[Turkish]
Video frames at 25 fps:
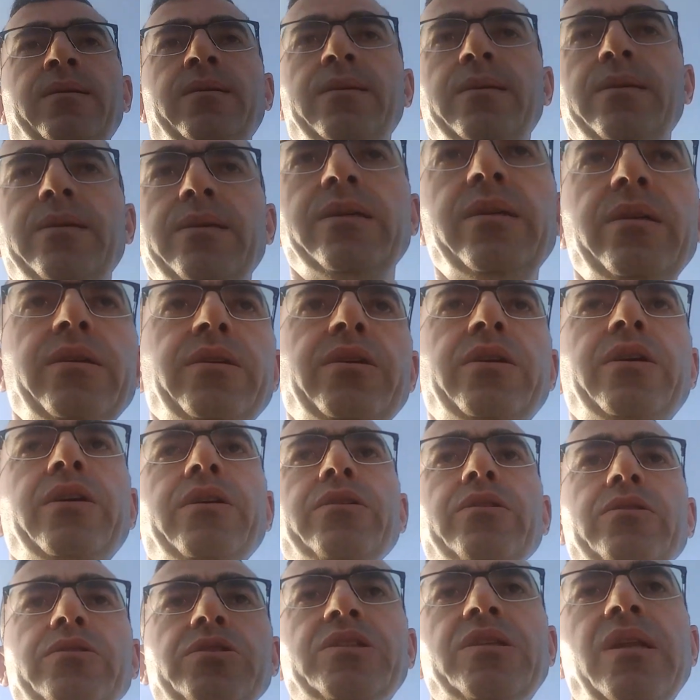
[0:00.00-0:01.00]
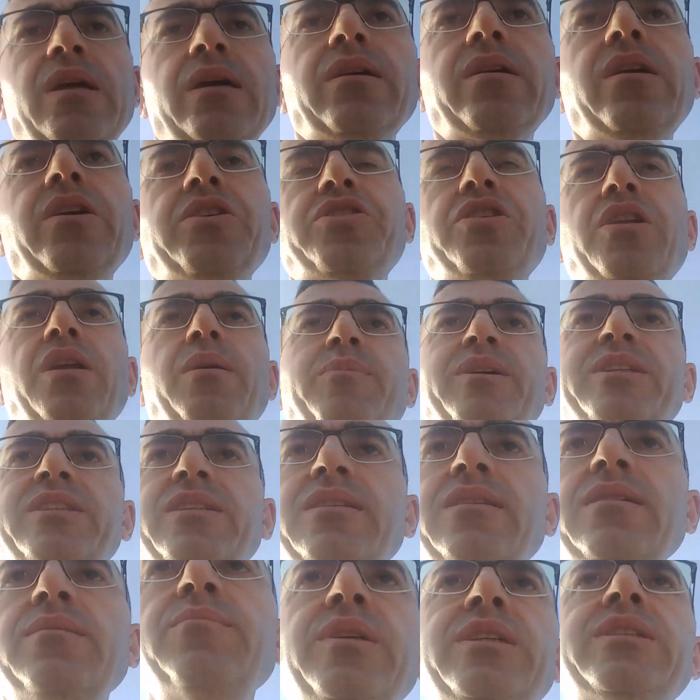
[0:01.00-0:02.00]
e, ıslak aşılama
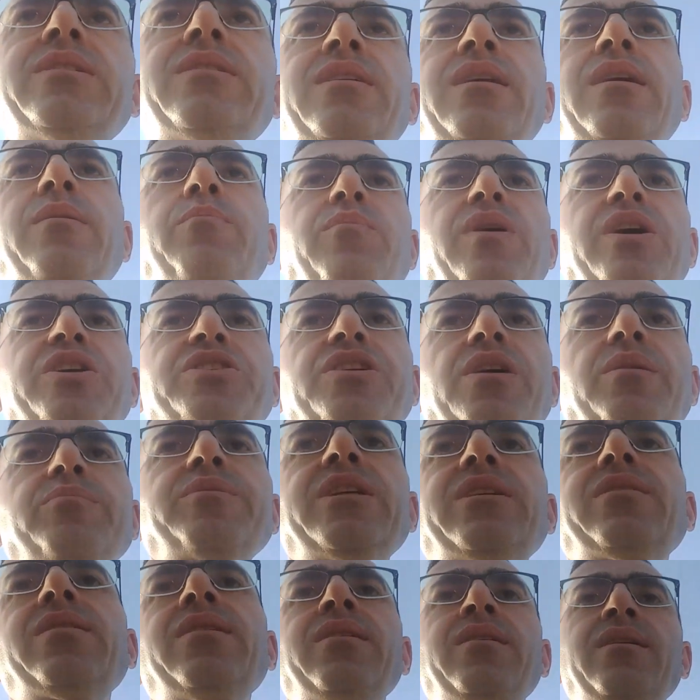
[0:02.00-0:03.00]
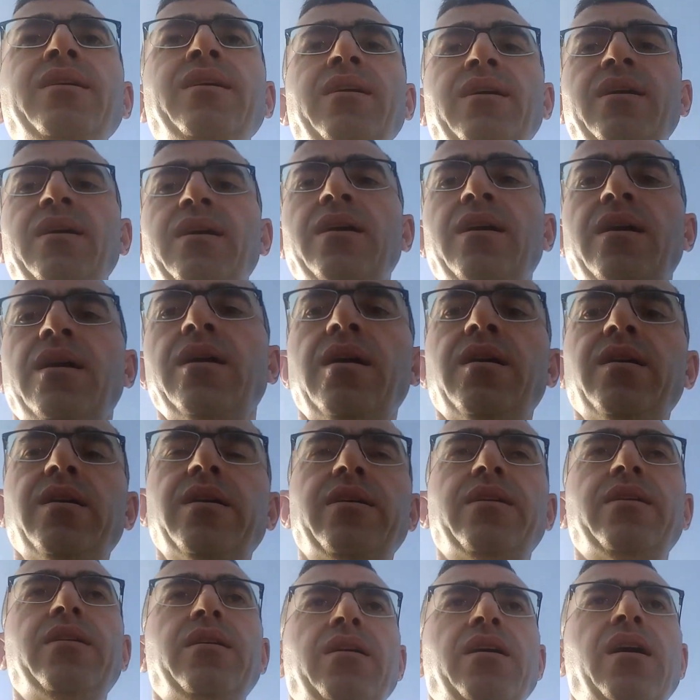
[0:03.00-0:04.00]
dediğimiz başka bir
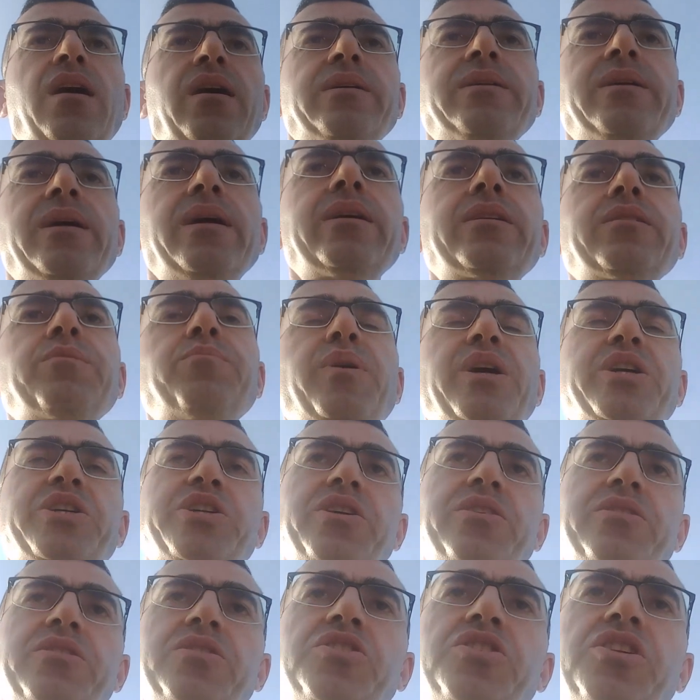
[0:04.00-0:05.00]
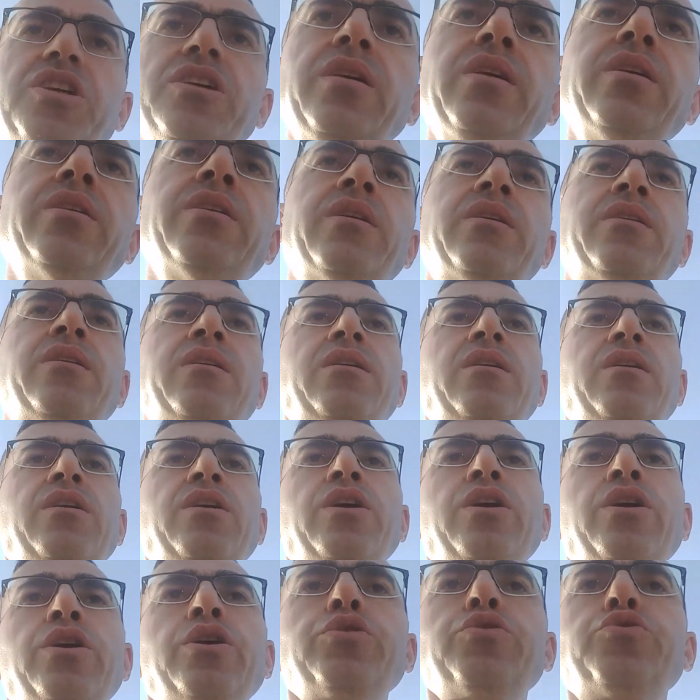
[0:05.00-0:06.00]
e, ana arı başlatıcı
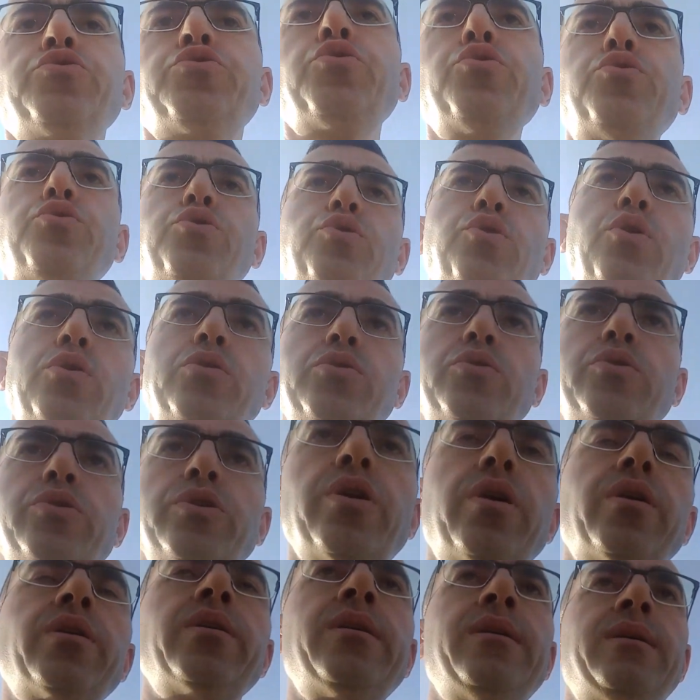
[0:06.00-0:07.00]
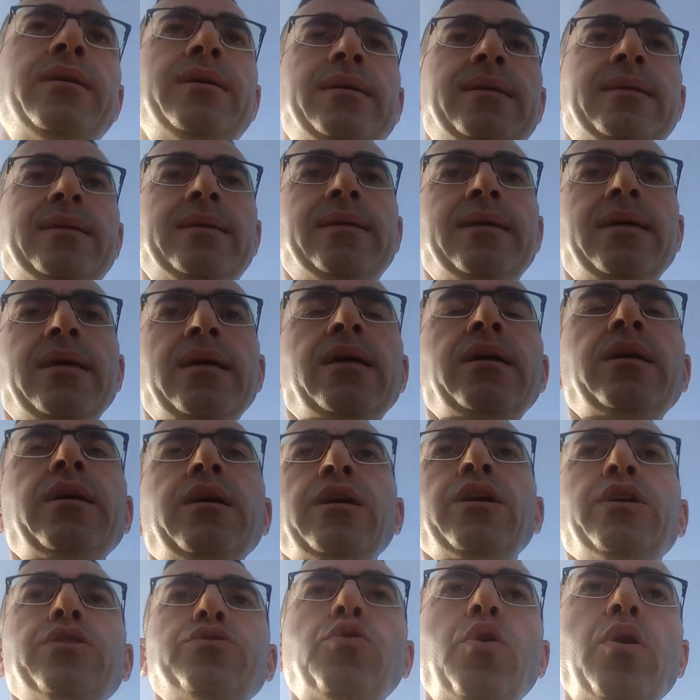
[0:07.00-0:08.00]
sütü konuluyor.
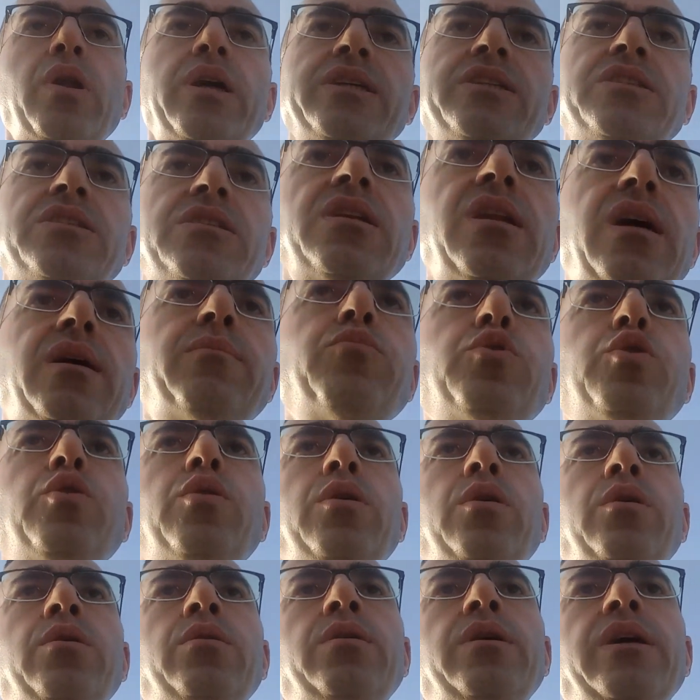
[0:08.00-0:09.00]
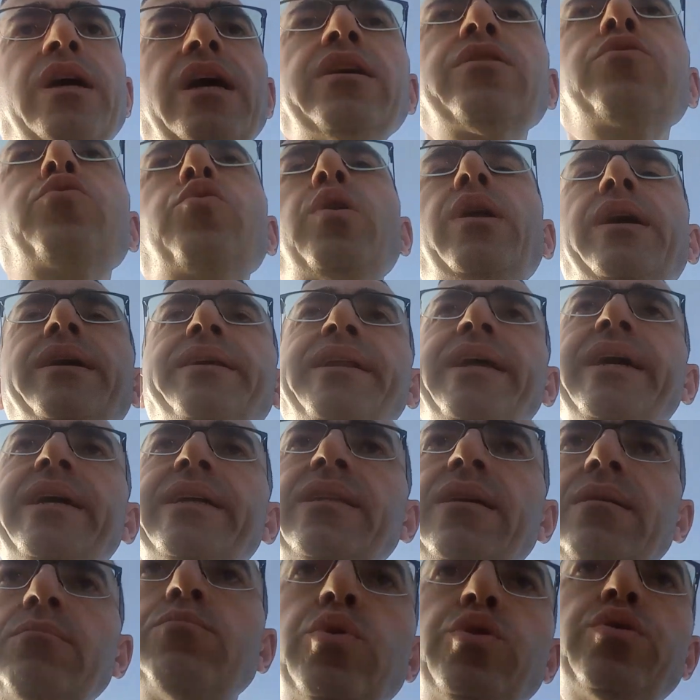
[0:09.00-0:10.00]
Dolayısıyla bu en kolay
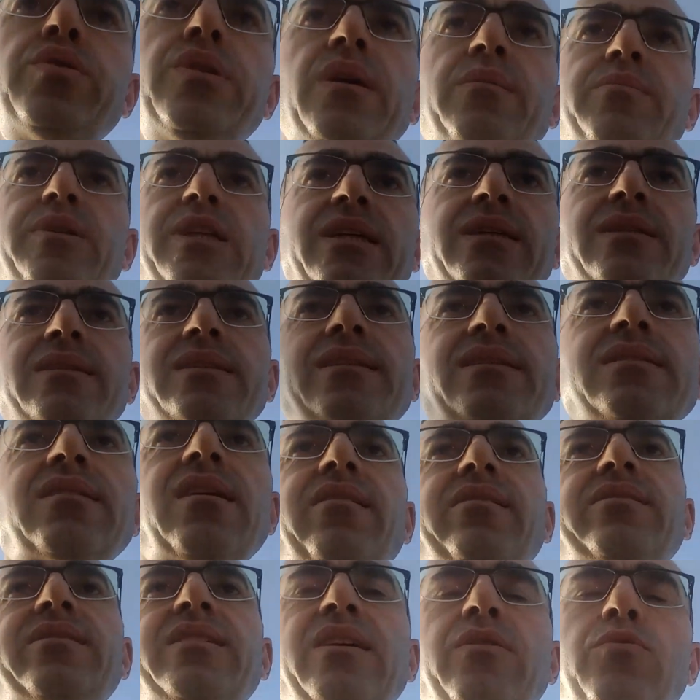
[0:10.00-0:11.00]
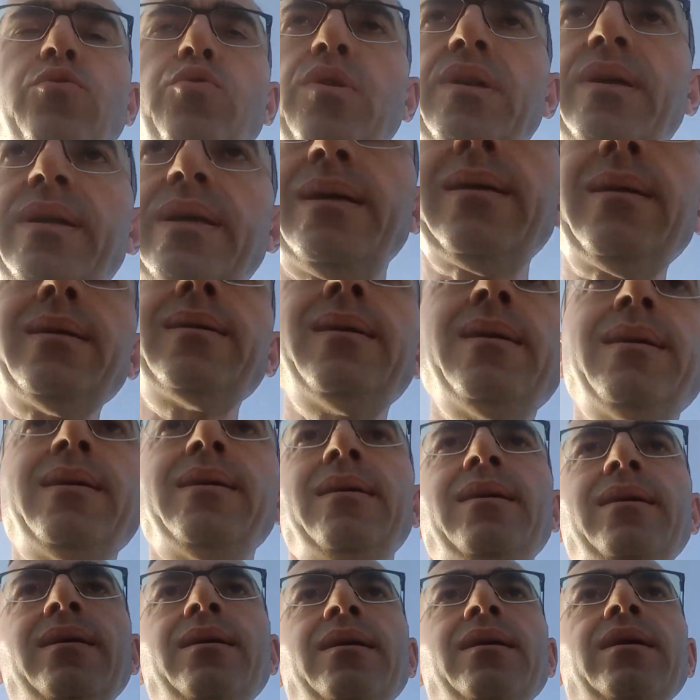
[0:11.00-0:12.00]
nereden bulunabilir? Taze olarak.
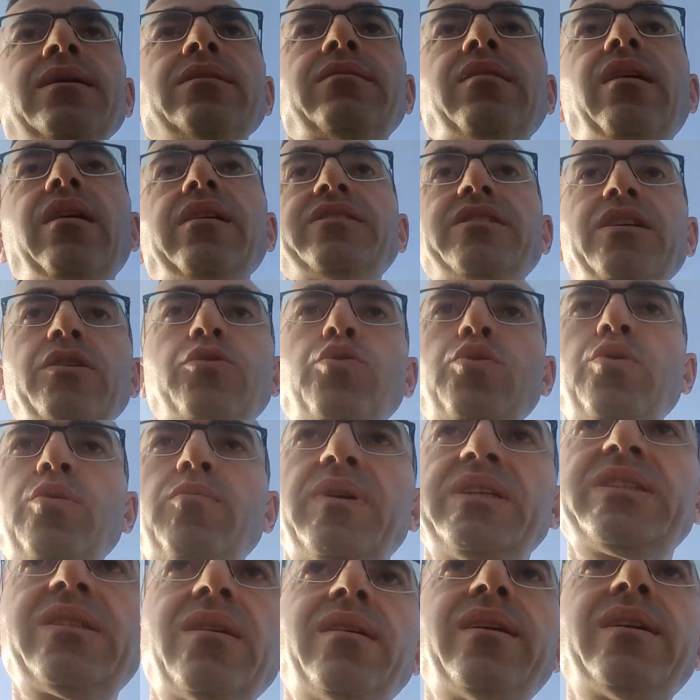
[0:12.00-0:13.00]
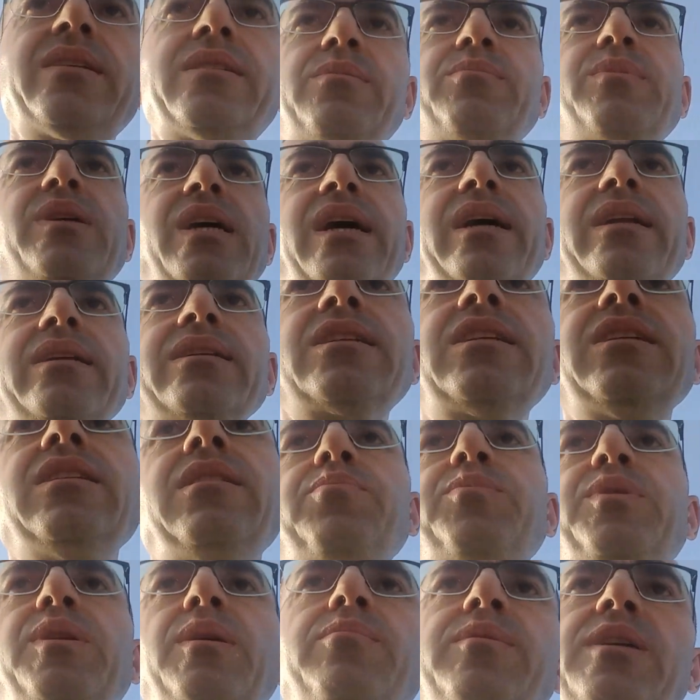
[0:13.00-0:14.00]
Taze konulması lazım. Yani
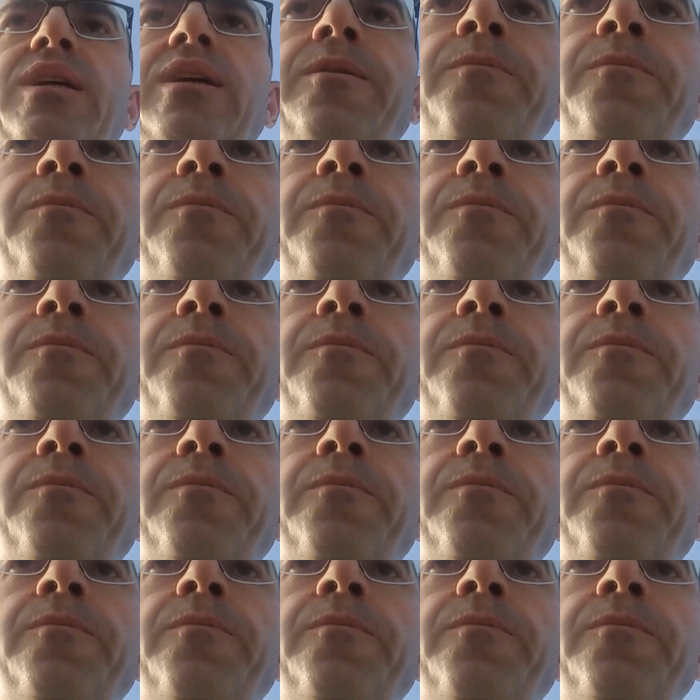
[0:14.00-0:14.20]
gidip de bir